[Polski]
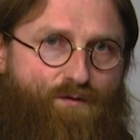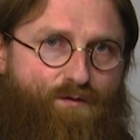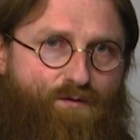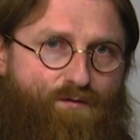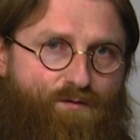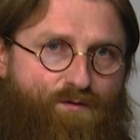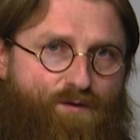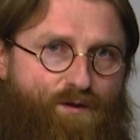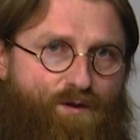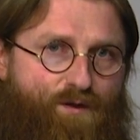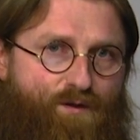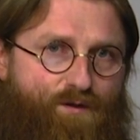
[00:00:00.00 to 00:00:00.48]

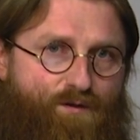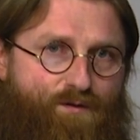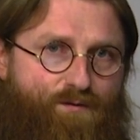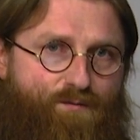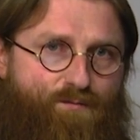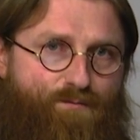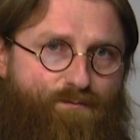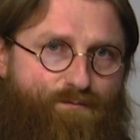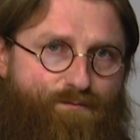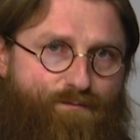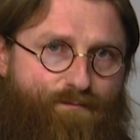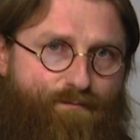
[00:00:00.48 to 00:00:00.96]
wtedy.
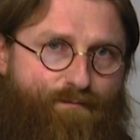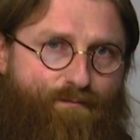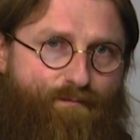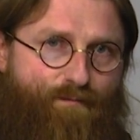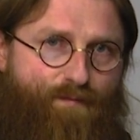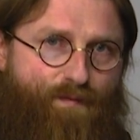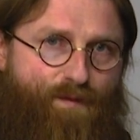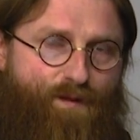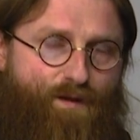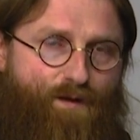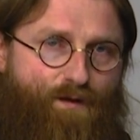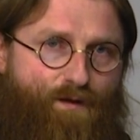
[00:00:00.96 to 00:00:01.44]

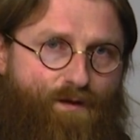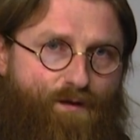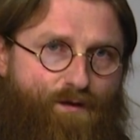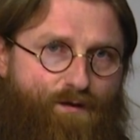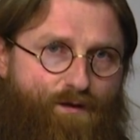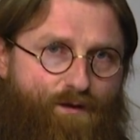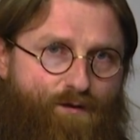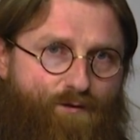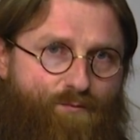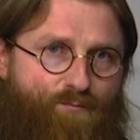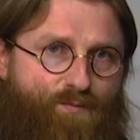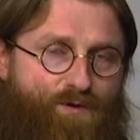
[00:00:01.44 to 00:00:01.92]

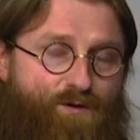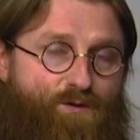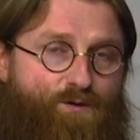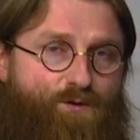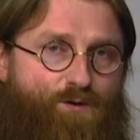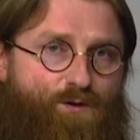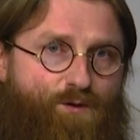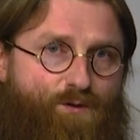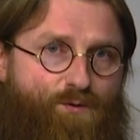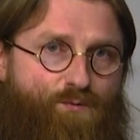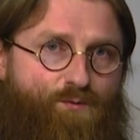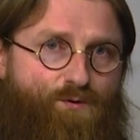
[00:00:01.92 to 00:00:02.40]

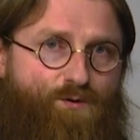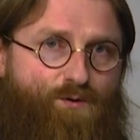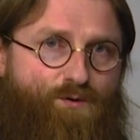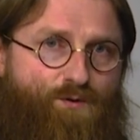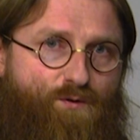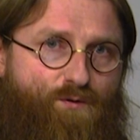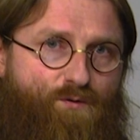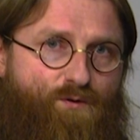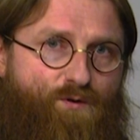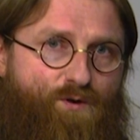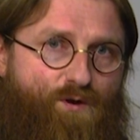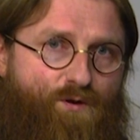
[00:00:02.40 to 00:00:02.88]
Natomiast ci, którzy
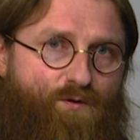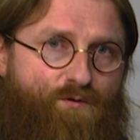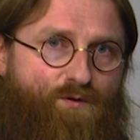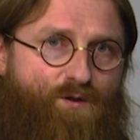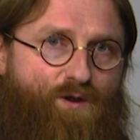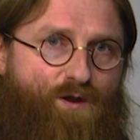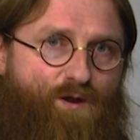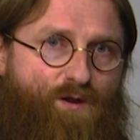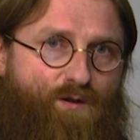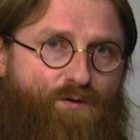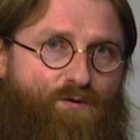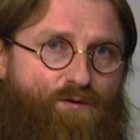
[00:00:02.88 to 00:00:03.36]
są od Niego
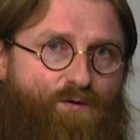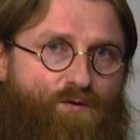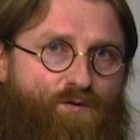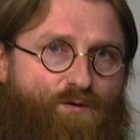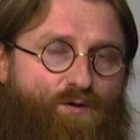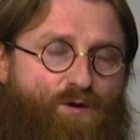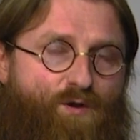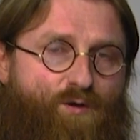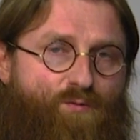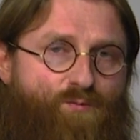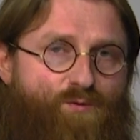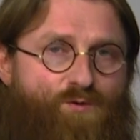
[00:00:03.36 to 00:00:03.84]
daleko,
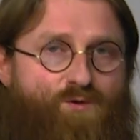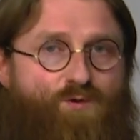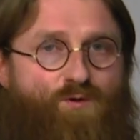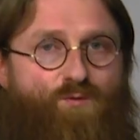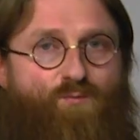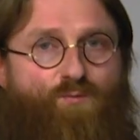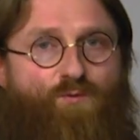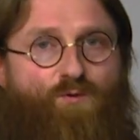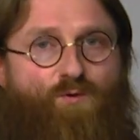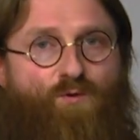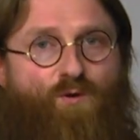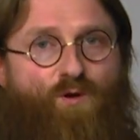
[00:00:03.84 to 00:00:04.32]

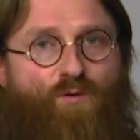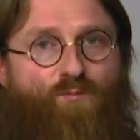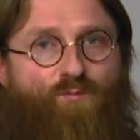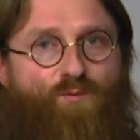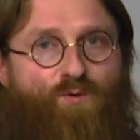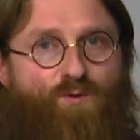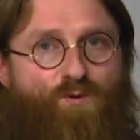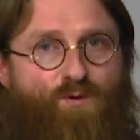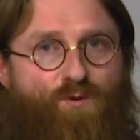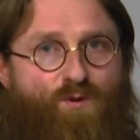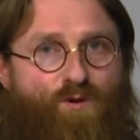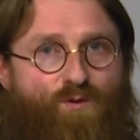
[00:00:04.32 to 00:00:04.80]
potrzebują,
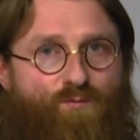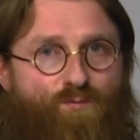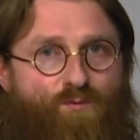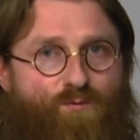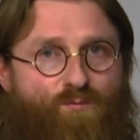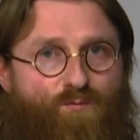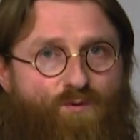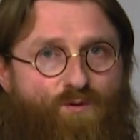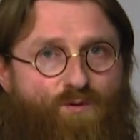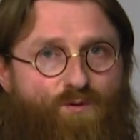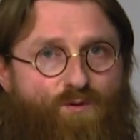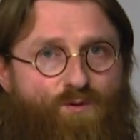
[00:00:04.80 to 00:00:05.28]
aby,
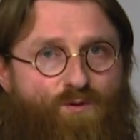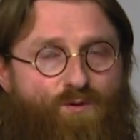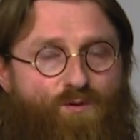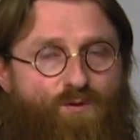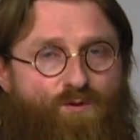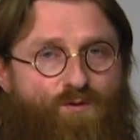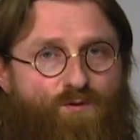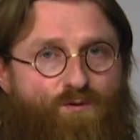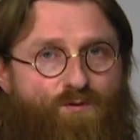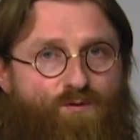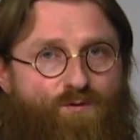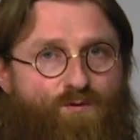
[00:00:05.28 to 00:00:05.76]
aby
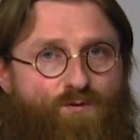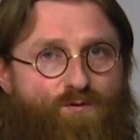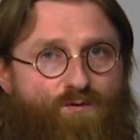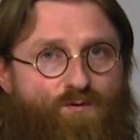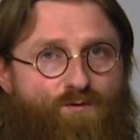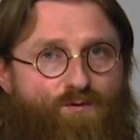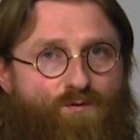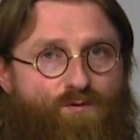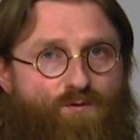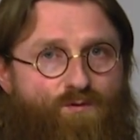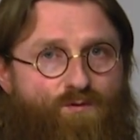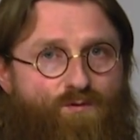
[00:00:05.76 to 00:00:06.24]
mogli
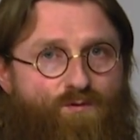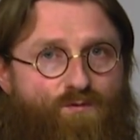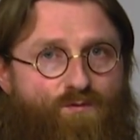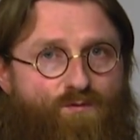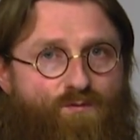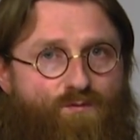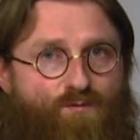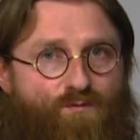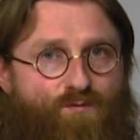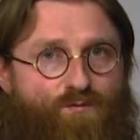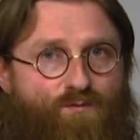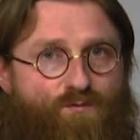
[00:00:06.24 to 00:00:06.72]
yy,
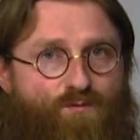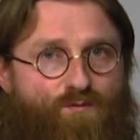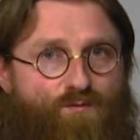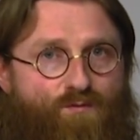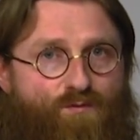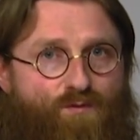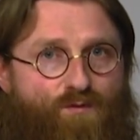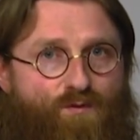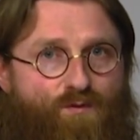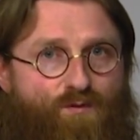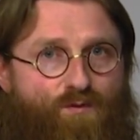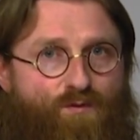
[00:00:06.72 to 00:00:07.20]

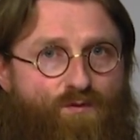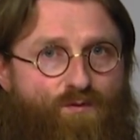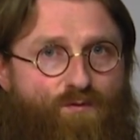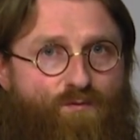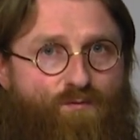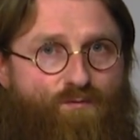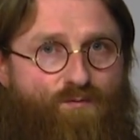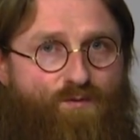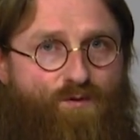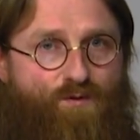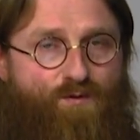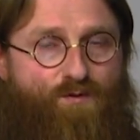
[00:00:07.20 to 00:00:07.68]

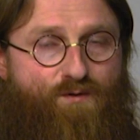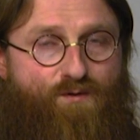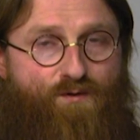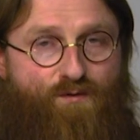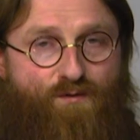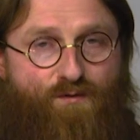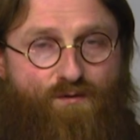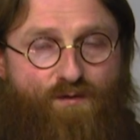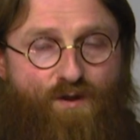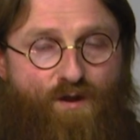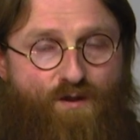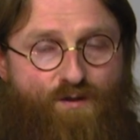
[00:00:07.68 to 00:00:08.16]

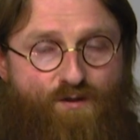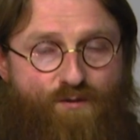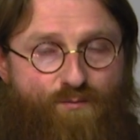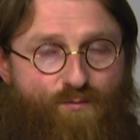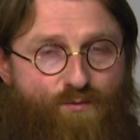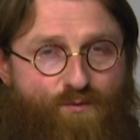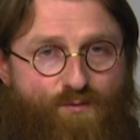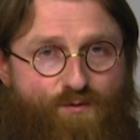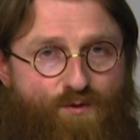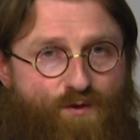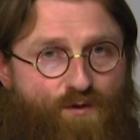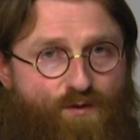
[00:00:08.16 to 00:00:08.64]
przez nasze
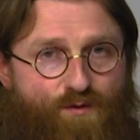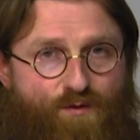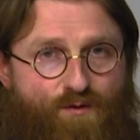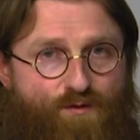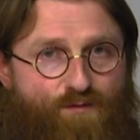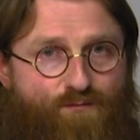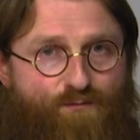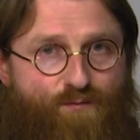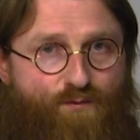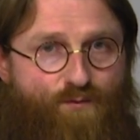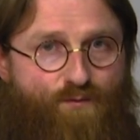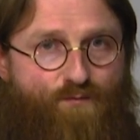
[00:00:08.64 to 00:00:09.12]

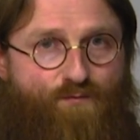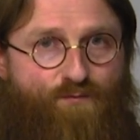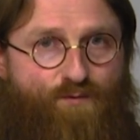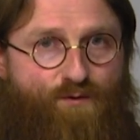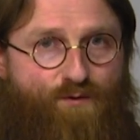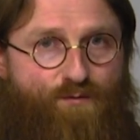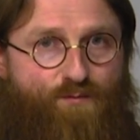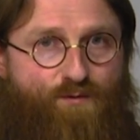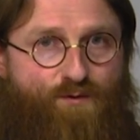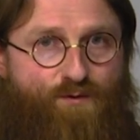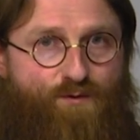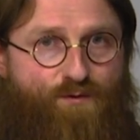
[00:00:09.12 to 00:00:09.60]
pośrednictwo,
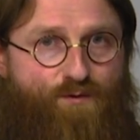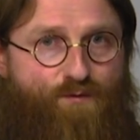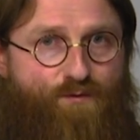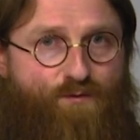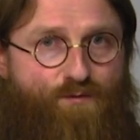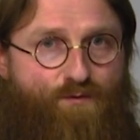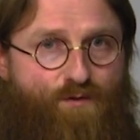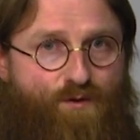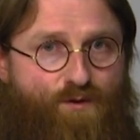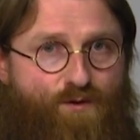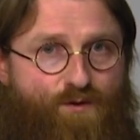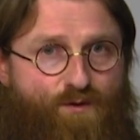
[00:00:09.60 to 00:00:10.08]
również przez
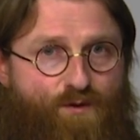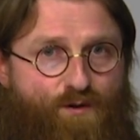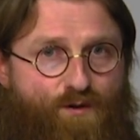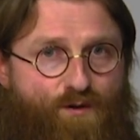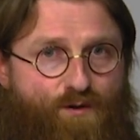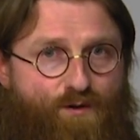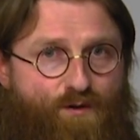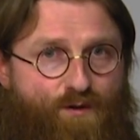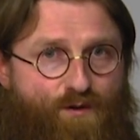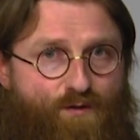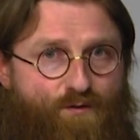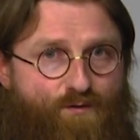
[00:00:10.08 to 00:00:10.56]

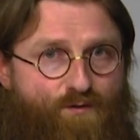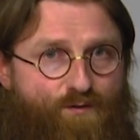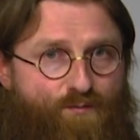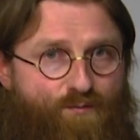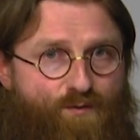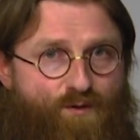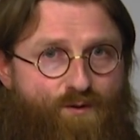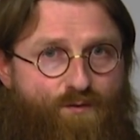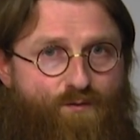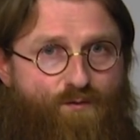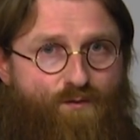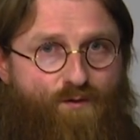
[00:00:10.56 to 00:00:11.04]
doświadczenie tego, że
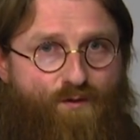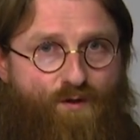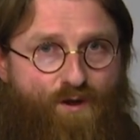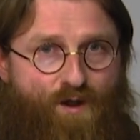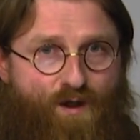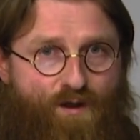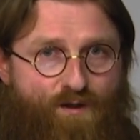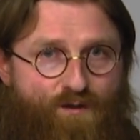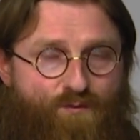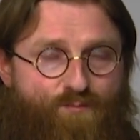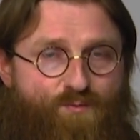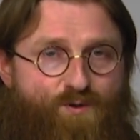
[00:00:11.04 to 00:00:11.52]
będą
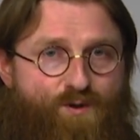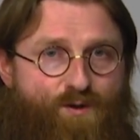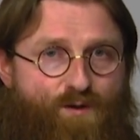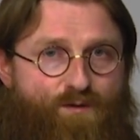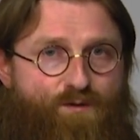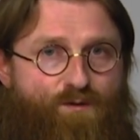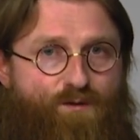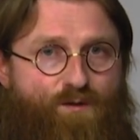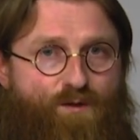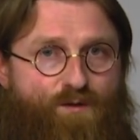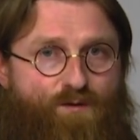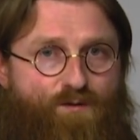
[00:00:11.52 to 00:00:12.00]
kochani
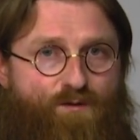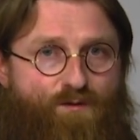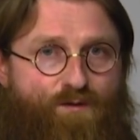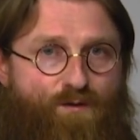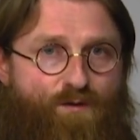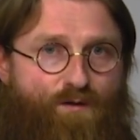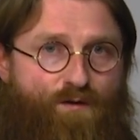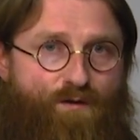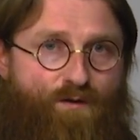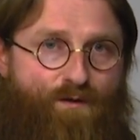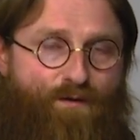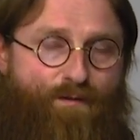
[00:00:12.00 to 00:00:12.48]
przez nas,
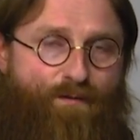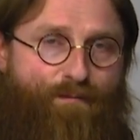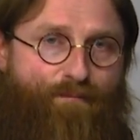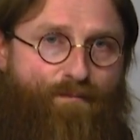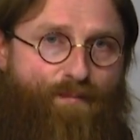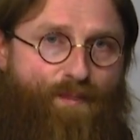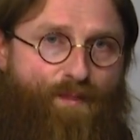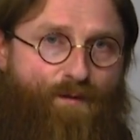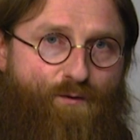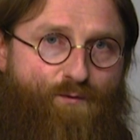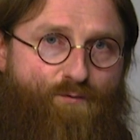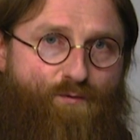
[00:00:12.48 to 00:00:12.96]

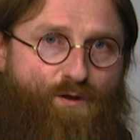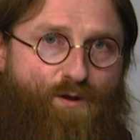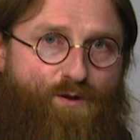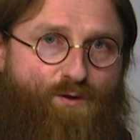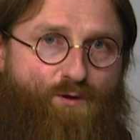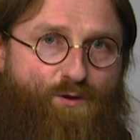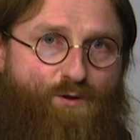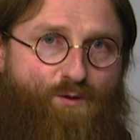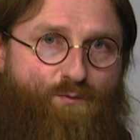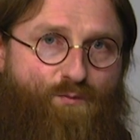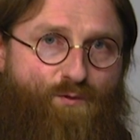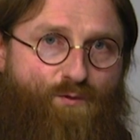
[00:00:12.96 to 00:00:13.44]

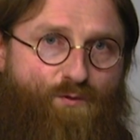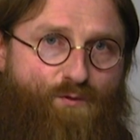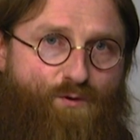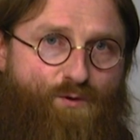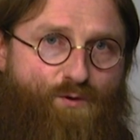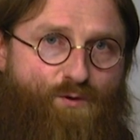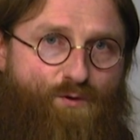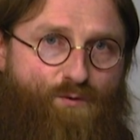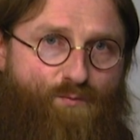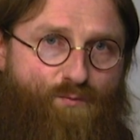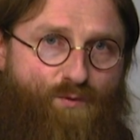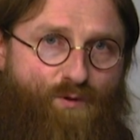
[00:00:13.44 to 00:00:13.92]
doświadczyć
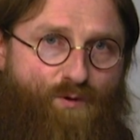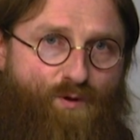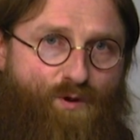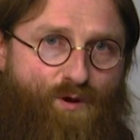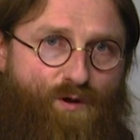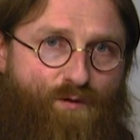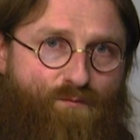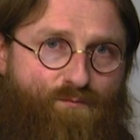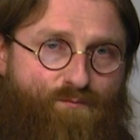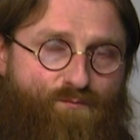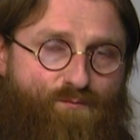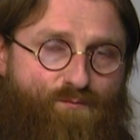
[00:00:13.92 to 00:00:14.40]
miłości Boga.